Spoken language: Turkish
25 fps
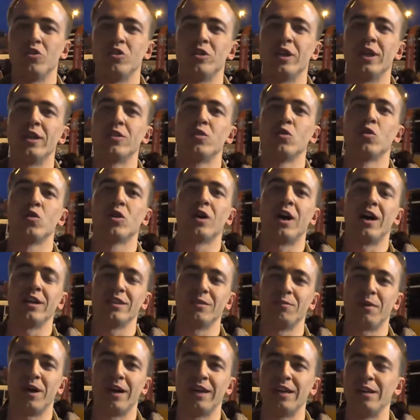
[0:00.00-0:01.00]
önce de Ertuğrul
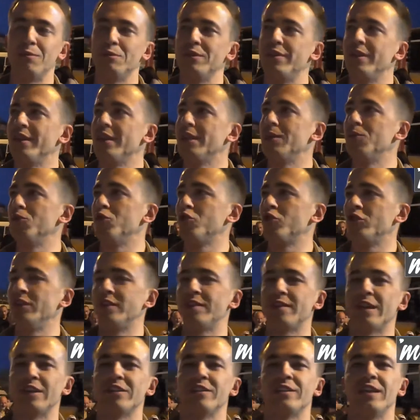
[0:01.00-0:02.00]
Gazi mahallemizde 23
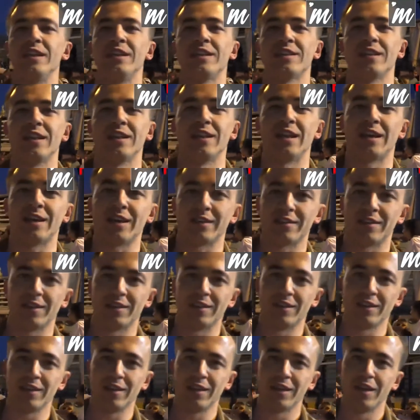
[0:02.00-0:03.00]
Nisan şenliklerine
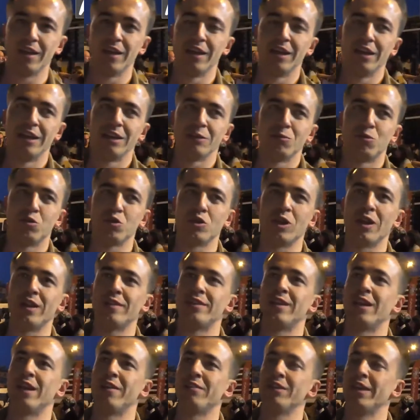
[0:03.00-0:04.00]
katıldı. Buradan da
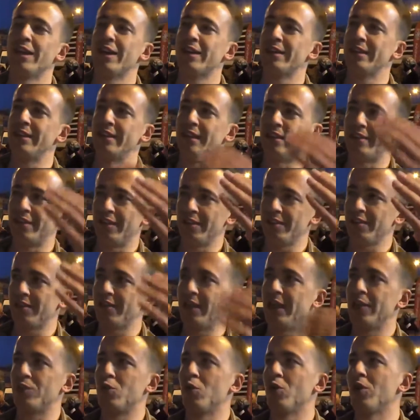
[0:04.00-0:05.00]
Teraviye gideceğiz
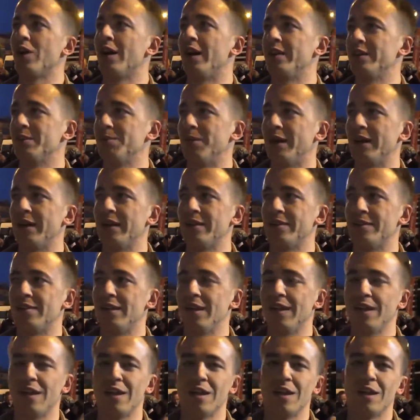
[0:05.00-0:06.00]
Ertuğrul Gazi
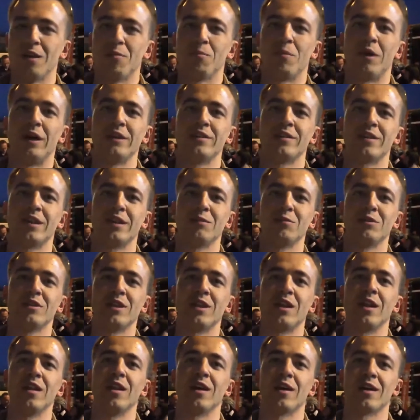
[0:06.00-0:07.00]
Mahallesi'ne.
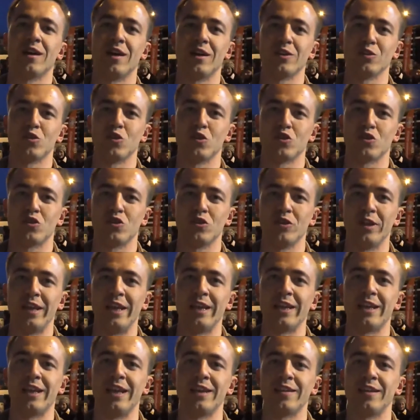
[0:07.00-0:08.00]
Başkanımızdan Allah razı olsun.
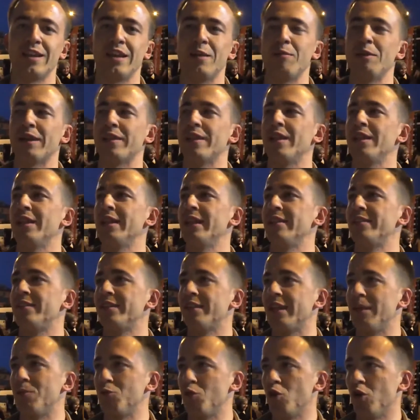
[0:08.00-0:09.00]
Erkilet'ten emeklerini
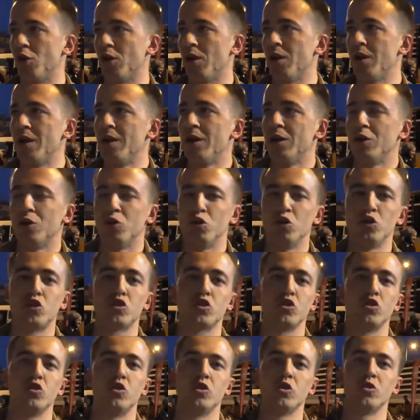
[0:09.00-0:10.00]
esirgemiyor.
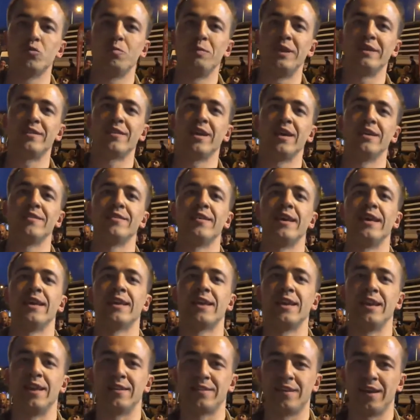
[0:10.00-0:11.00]
Üç gündür mesaisi
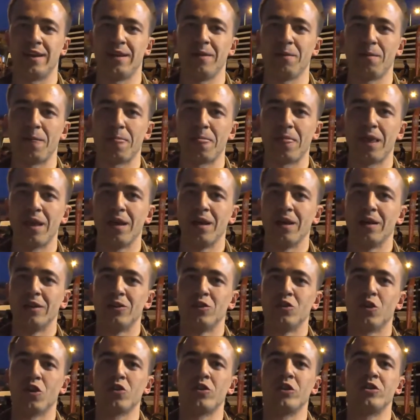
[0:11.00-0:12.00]
Erkilet'e.
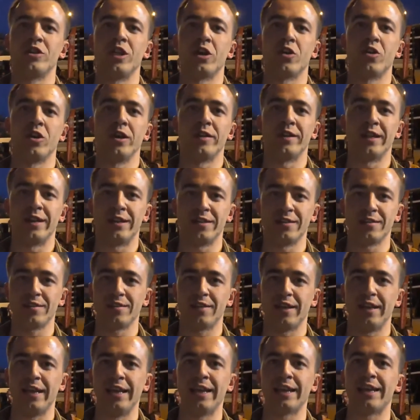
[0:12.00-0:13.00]
Çok teşekkür ederiz.
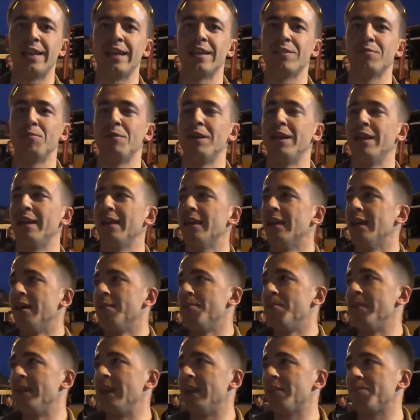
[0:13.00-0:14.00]
Erkilet
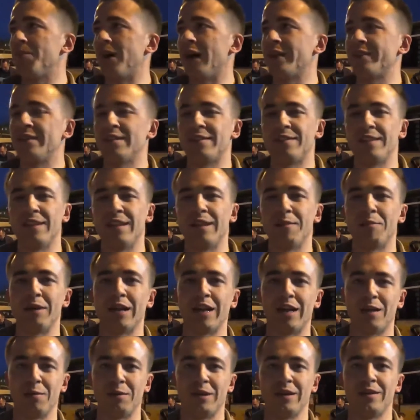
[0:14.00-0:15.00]
Millet Bahçesi ile
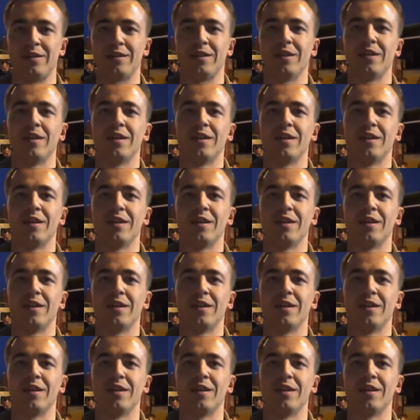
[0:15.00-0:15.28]
beraber.